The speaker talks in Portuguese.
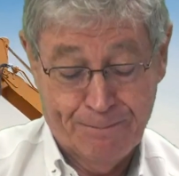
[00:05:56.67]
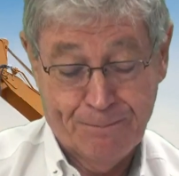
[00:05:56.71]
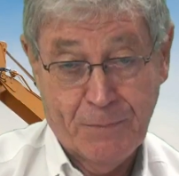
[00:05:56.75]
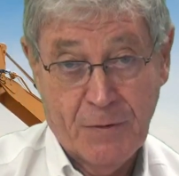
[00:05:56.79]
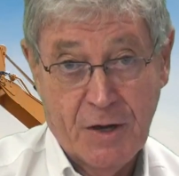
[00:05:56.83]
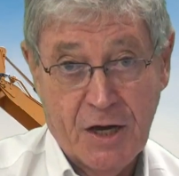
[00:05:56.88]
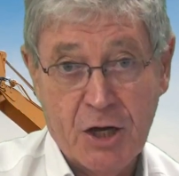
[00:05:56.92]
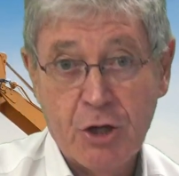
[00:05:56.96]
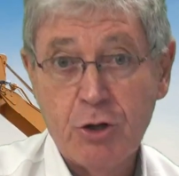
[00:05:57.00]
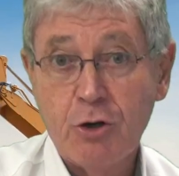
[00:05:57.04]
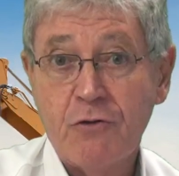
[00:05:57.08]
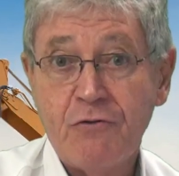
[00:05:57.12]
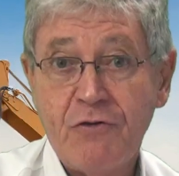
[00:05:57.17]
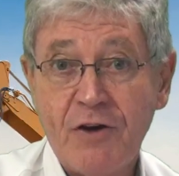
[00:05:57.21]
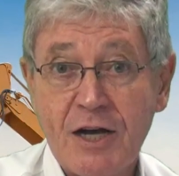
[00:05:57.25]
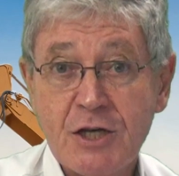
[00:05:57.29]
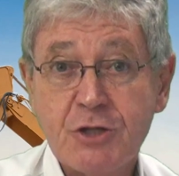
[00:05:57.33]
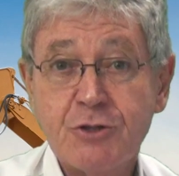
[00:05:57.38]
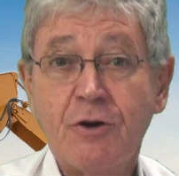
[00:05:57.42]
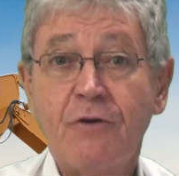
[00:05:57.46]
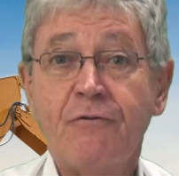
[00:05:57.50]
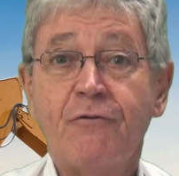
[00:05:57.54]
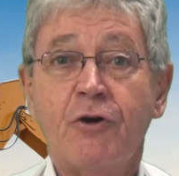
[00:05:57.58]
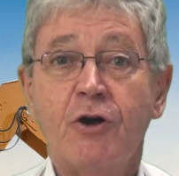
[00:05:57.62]
renovar a
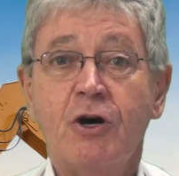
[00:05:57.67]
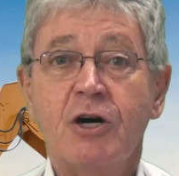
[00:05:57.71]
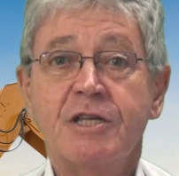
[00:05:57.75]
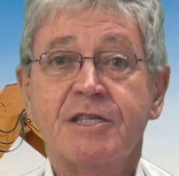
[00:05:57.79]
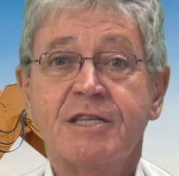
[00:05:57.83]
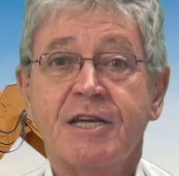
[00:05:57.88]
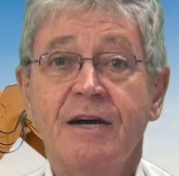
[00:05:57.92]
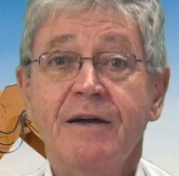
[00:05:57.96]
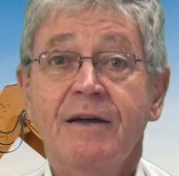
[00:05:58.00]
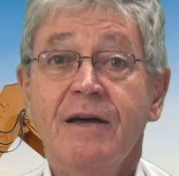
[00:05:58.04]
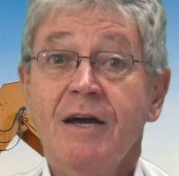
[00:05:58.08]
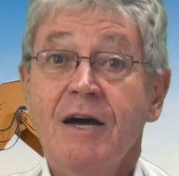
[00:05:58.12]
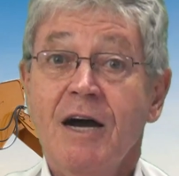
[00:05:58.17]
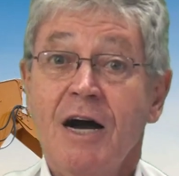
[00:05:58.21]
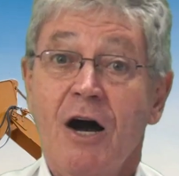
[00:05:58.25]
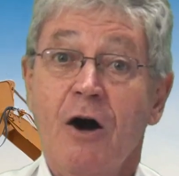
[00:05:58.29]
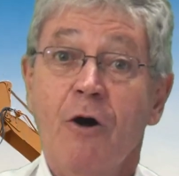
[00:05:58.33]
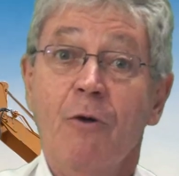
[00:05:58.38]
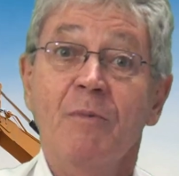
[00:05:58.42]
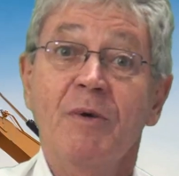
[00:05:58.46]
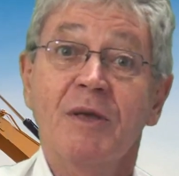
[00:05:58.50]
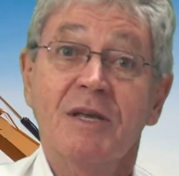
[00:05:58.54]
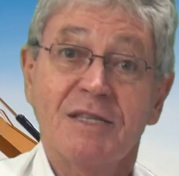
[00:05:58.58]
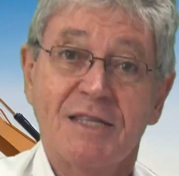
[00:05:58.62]
sua frota,
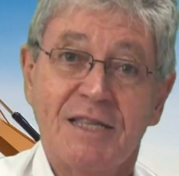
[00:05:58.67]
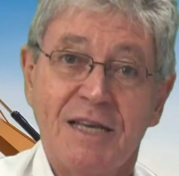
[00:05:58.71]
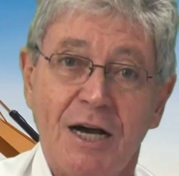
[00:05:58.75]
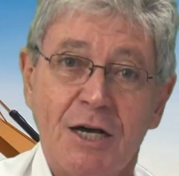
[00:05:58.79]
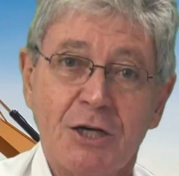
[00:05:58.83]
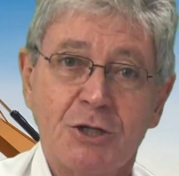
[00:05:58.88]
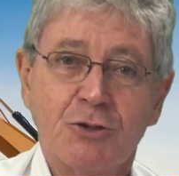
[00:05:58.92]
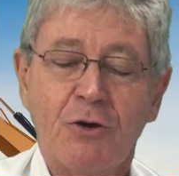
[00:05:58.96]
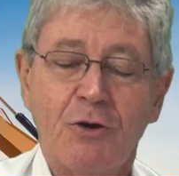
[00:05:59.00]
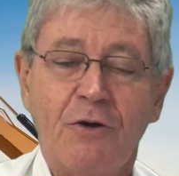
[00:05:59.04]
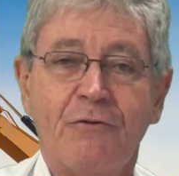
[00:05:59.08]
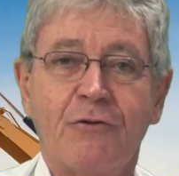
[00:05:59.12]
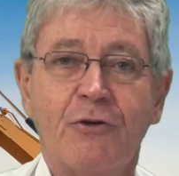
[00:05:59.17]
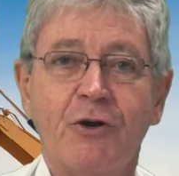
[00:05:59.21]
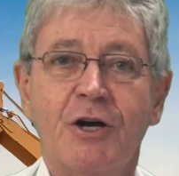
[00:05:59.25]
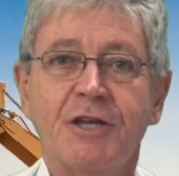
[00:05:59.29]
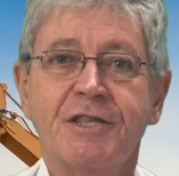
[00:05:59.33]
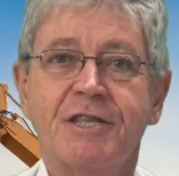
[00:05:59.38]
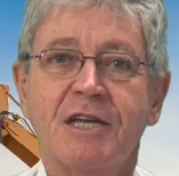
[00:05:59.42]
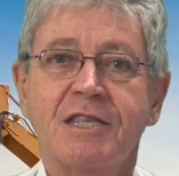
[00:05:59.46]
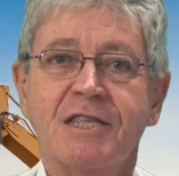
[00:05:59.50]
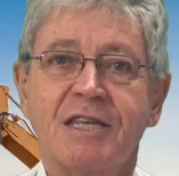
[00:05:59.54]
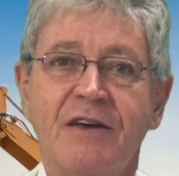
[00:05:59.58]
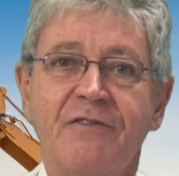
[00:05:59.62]
aumentar a sua
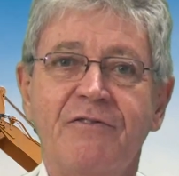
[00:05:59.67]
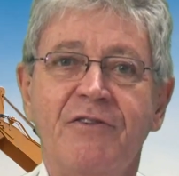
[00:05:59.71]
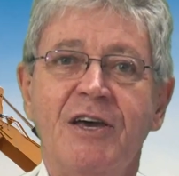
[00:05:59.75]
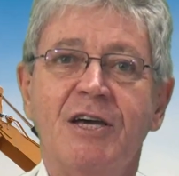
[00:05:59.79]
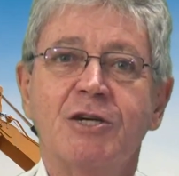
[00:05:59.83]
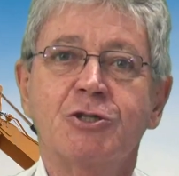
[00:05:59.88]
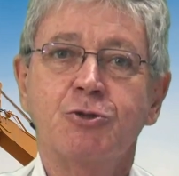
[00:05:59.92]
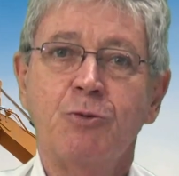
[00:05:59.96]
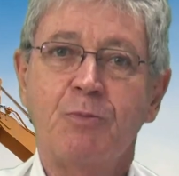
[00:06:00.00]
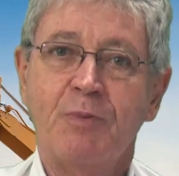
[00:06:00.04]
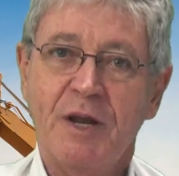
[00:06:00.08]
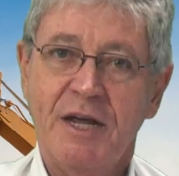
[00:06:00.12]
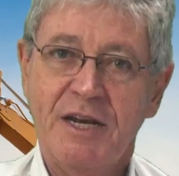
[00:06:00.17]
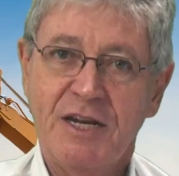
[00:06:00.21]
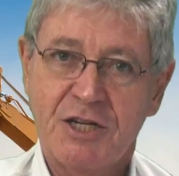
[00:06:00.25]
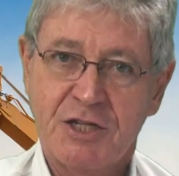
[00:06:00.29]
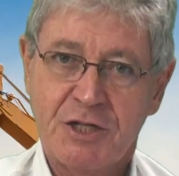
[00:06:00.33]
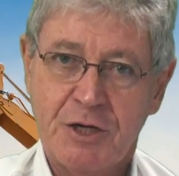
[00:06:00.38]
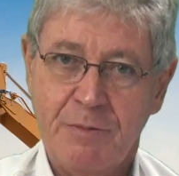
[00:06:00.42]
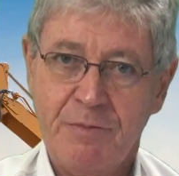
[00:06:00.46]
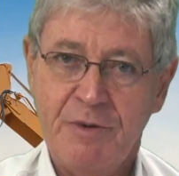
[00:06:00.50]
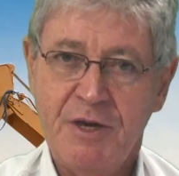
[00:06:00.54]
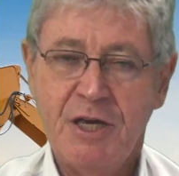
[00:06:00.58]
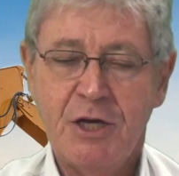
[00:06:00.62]
frota através do
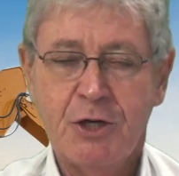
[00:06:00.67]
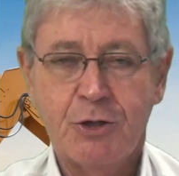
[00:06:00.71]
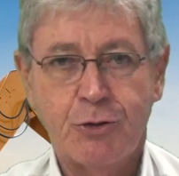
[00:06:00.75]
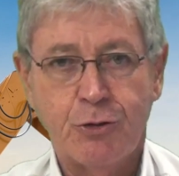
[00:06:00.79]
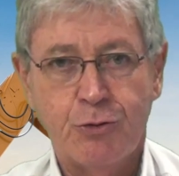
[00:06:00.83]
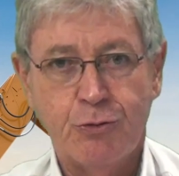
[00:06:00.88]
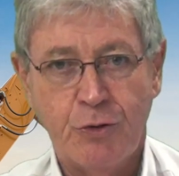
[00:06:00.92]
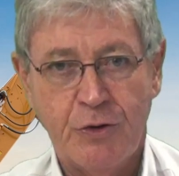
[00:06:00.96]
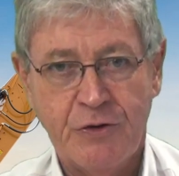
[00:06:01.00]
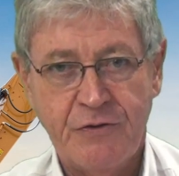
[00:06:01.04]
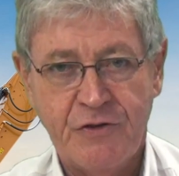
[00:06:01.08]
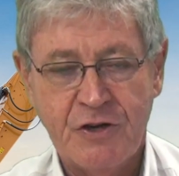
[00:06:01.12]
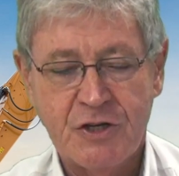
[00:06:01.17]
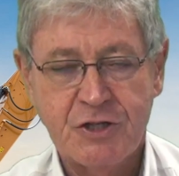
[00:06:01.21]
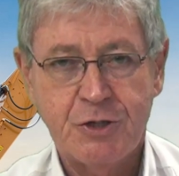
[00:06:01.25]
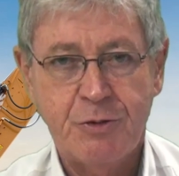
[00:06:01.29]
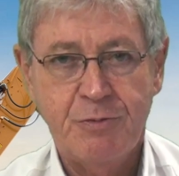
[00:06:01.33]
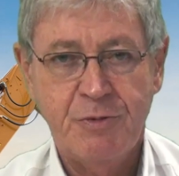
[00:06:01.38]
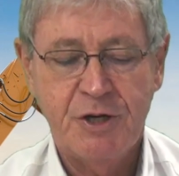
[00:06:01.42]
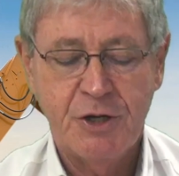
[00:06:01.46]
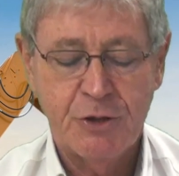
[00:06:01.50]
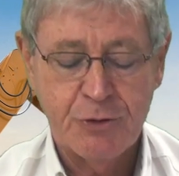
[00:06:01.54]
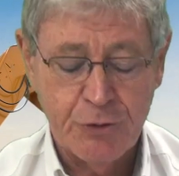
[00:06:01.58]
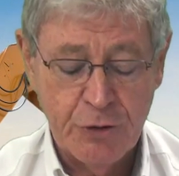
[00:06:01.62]
planejamento, do
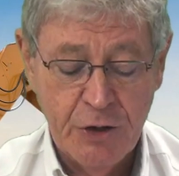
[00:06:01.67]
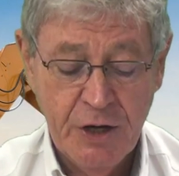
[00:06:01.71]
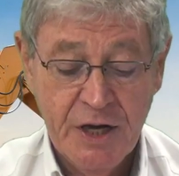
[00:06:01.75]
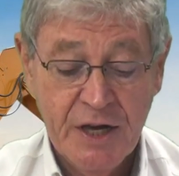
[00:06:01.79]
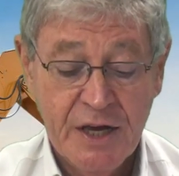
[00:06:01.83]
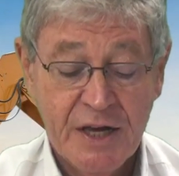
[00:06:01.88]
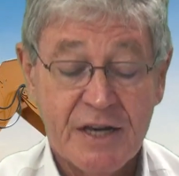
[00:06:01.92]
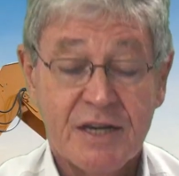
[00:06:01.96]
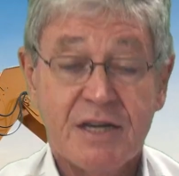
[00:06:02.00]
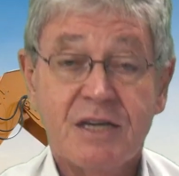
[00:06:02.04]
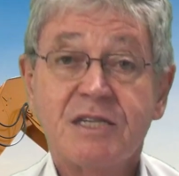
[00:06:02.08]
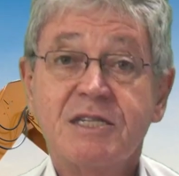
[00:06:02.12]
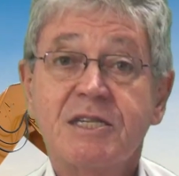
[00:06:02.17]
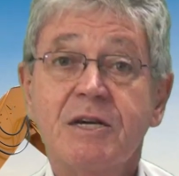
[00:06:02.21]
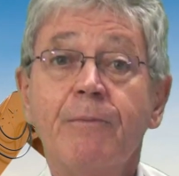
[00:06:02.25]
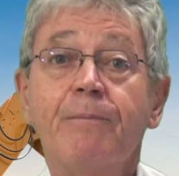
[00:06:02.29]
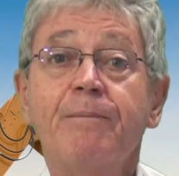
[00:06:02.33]
investimento, que são